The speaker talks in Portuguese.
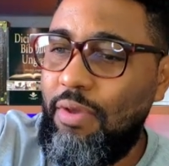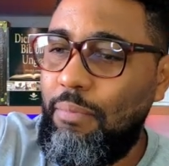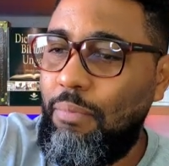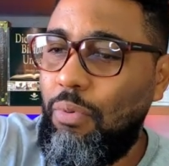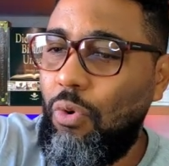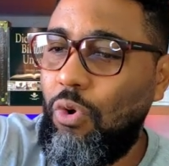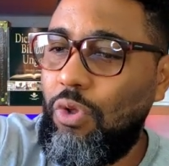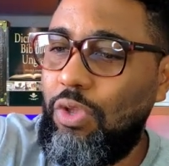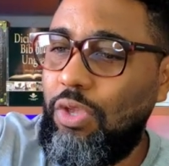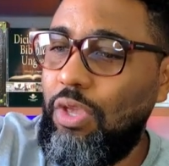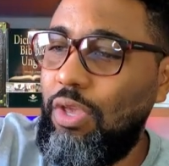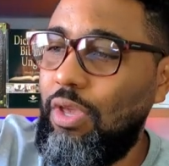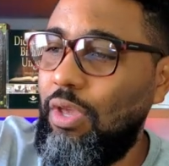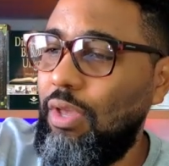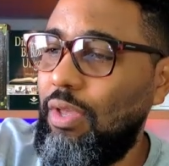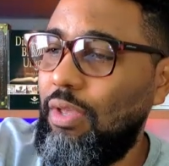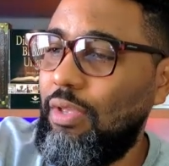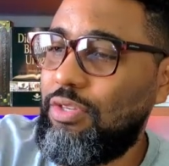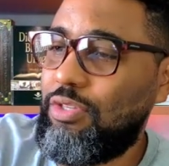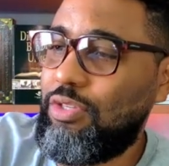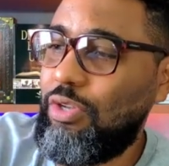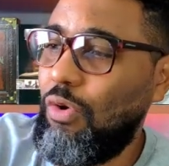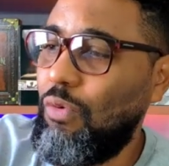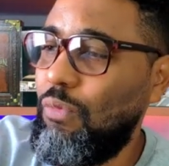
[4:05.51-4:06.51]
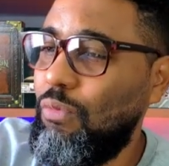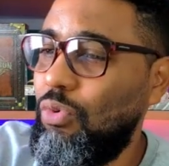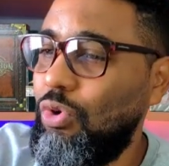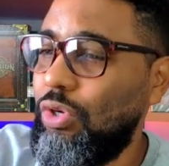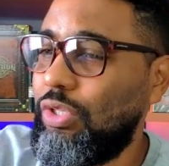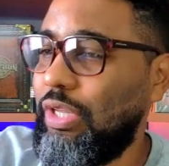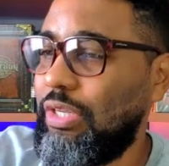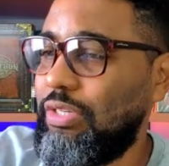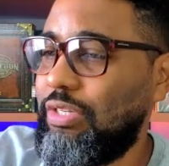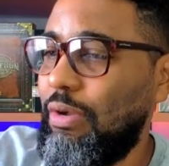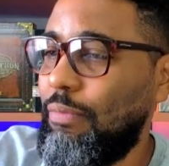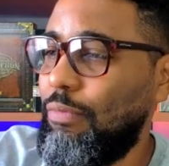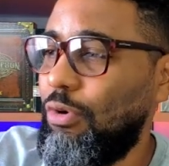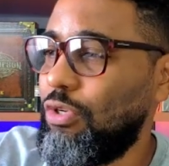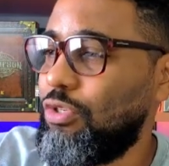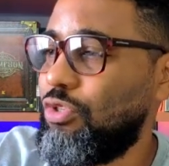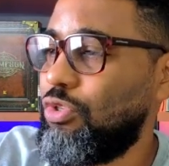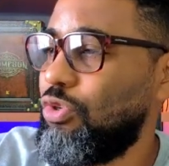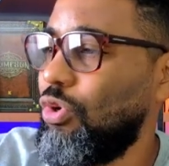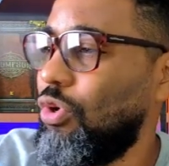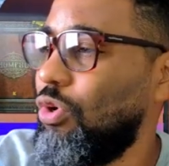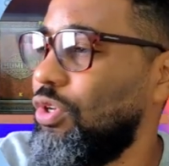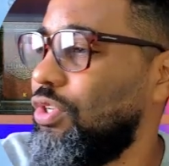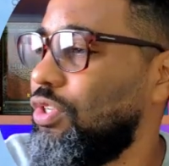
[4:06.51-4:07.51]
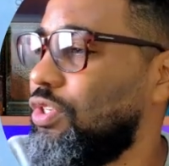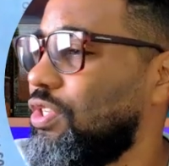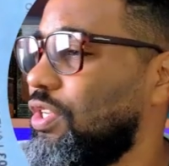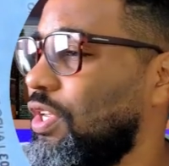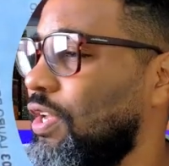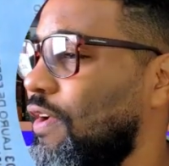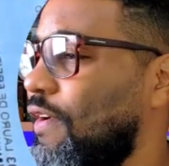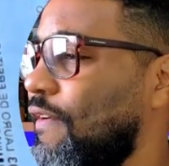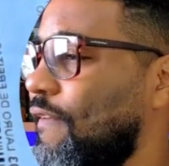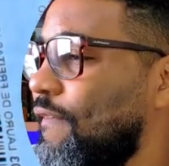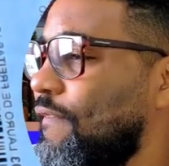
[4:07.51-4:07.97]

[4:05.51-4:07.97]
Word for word: porque são muitas emoções.